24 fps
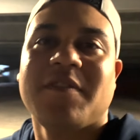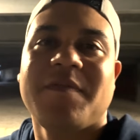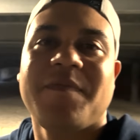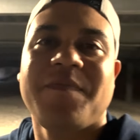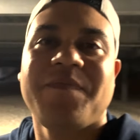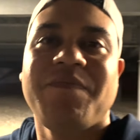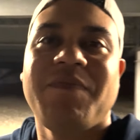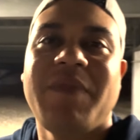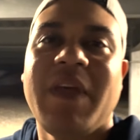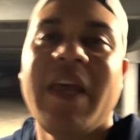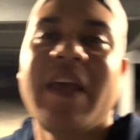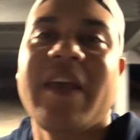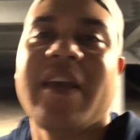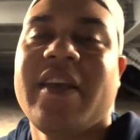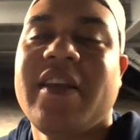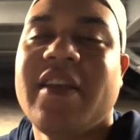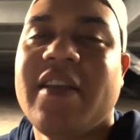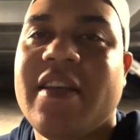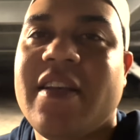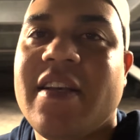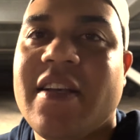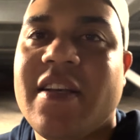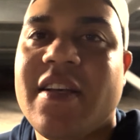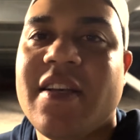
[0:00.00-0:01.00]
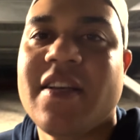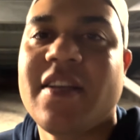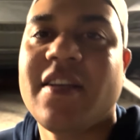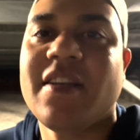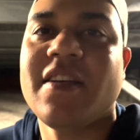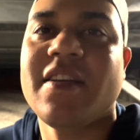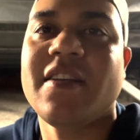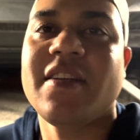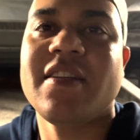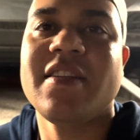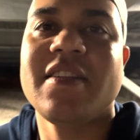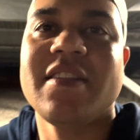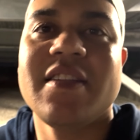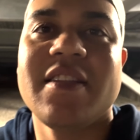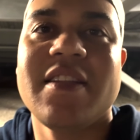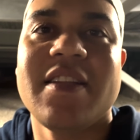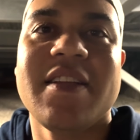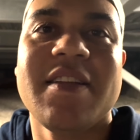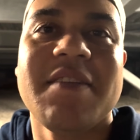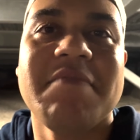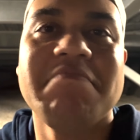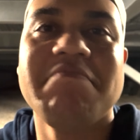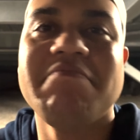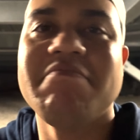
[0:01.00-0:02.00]
で、明日1時間な、な、
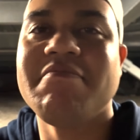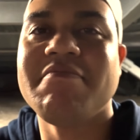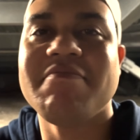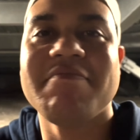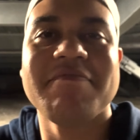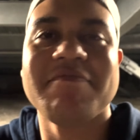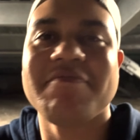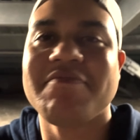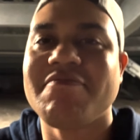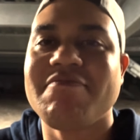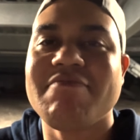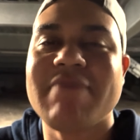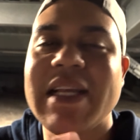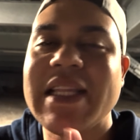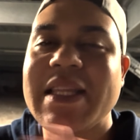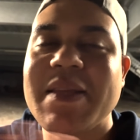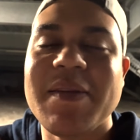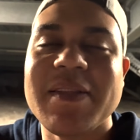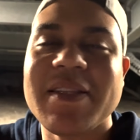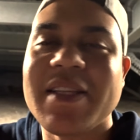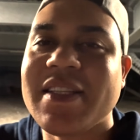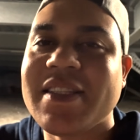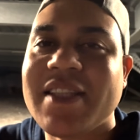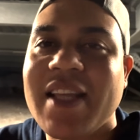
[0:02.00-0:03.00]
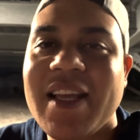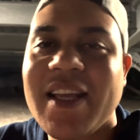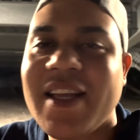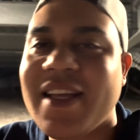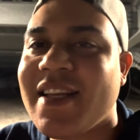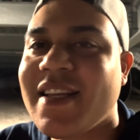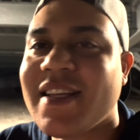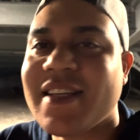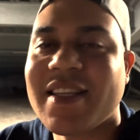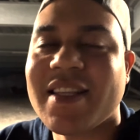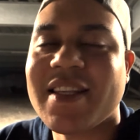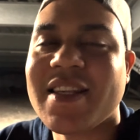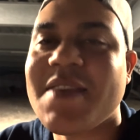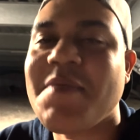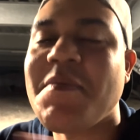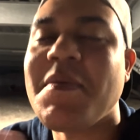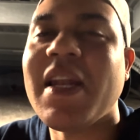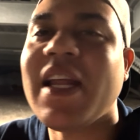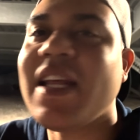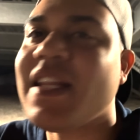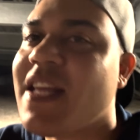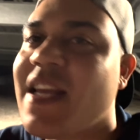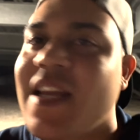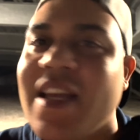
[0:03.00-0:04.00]
何時間伸びる待って待って待って。決めな
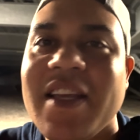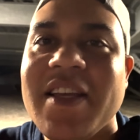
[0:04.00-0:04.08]
いで。